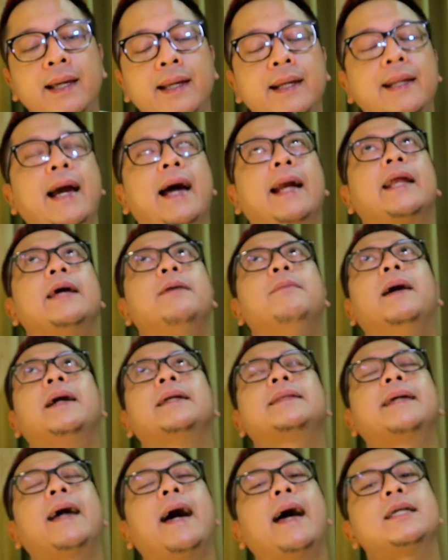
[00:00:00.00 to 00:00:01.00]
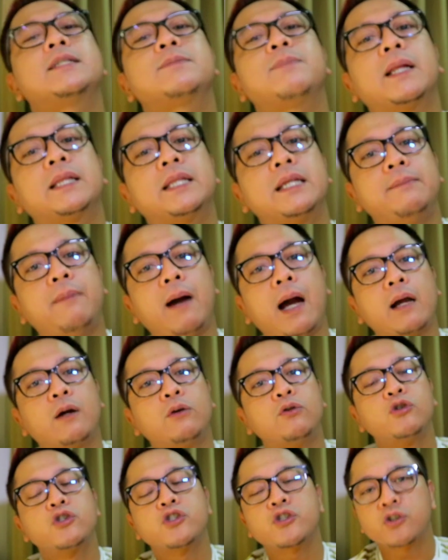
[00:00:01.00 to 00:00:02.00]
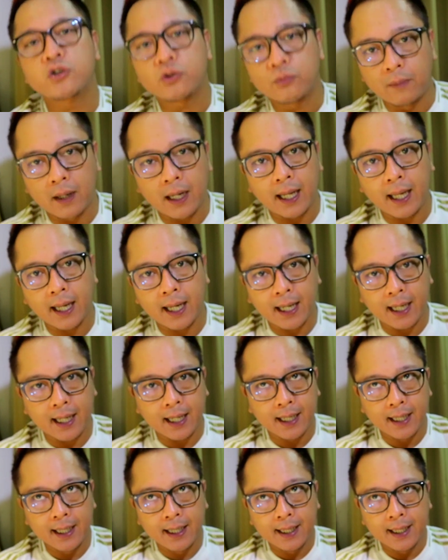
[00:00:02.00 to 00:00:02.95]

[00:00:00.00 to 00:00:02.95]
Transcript: Ini aneh banget guys, pelatih bagus malah